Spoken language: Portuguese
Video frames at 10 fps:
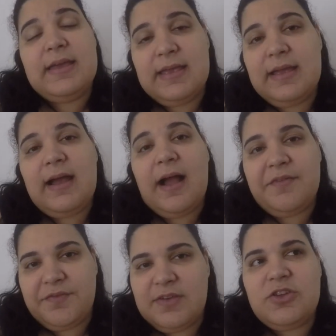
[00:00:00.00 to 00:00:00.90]
E
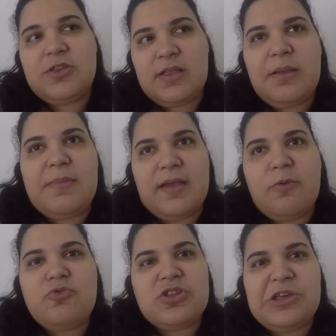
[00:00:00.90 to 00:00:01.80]
à vista também
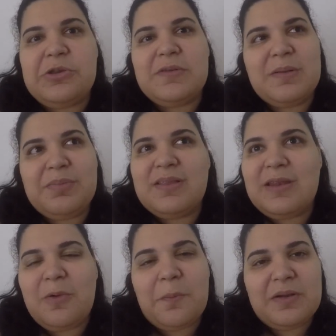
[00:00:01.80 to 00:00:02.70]
é um dinheiro que você
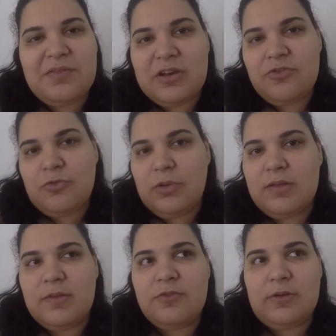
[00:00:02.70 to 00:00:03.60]
poderia comprar várias
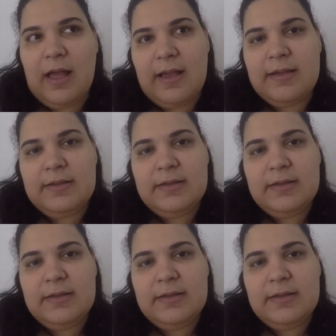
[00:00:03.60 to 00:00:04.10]
coisas lá.